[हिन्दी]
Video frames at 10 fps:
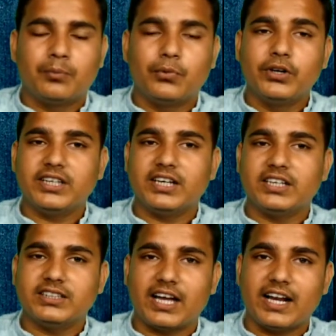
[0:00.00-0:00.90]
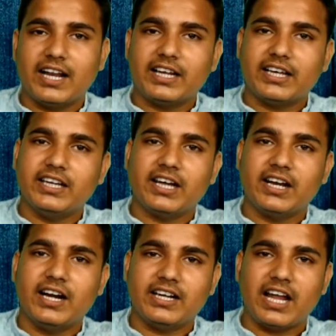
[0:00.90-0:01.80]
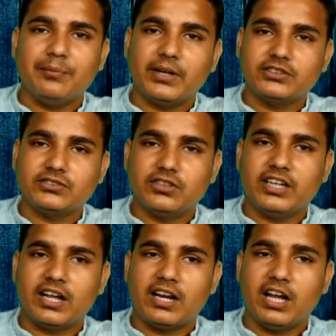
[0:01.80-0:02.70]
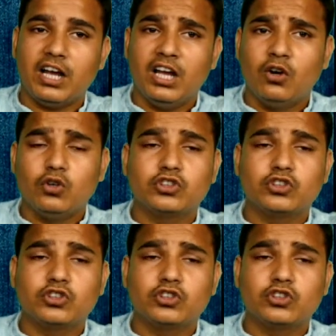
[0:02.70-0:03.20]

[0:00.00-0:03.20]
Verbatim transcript: पूरी तरह से कर रहा है कि नहीं कर रहा है टाइम पास तो नहीं कर रहा है